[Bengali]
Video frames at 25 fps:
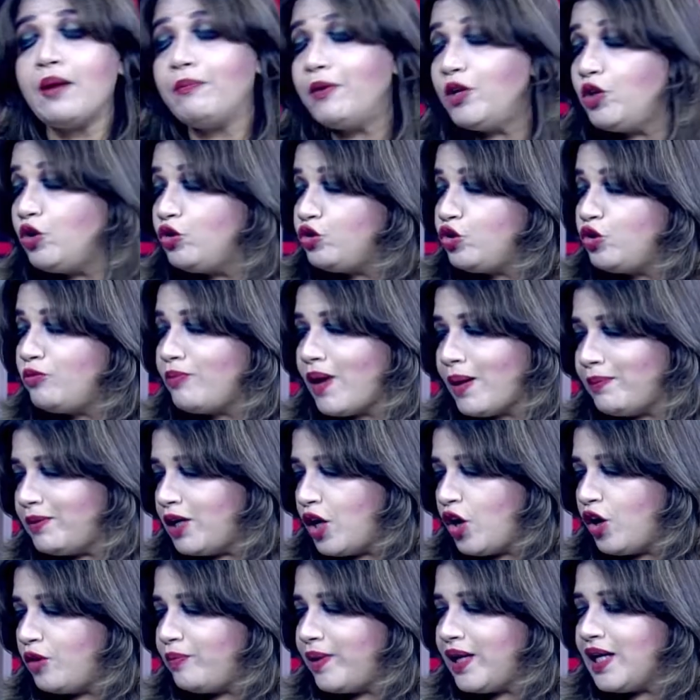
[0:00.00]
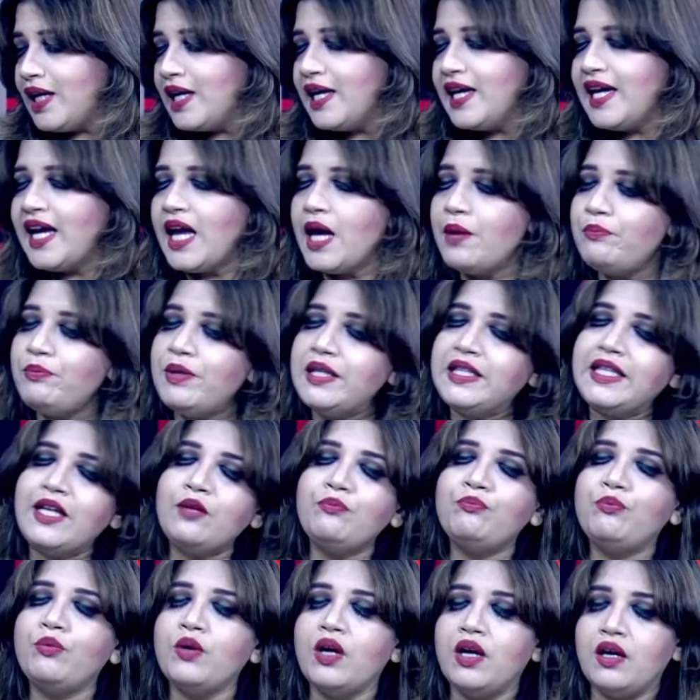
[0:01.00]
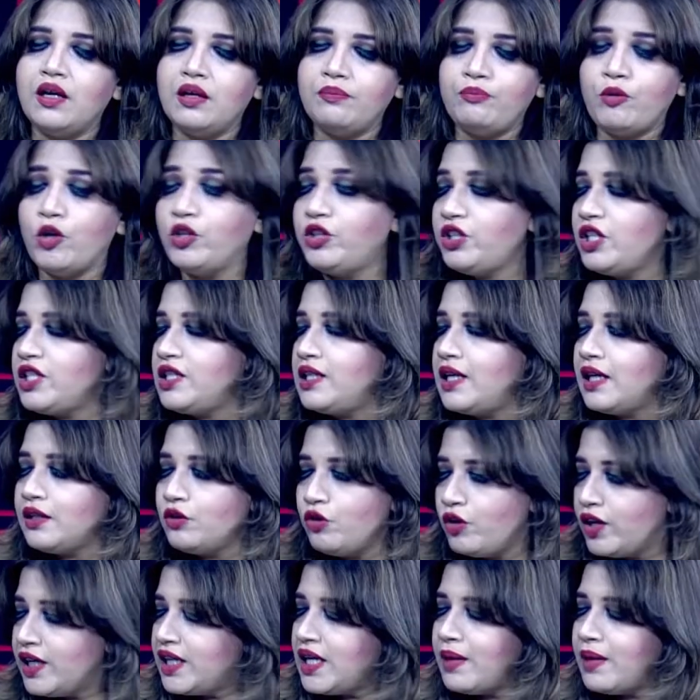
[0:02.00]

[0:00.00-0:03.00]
আবার নতুন মামলা হবে এমনিতেই পঁয়ত্রিশ লাখ লোকের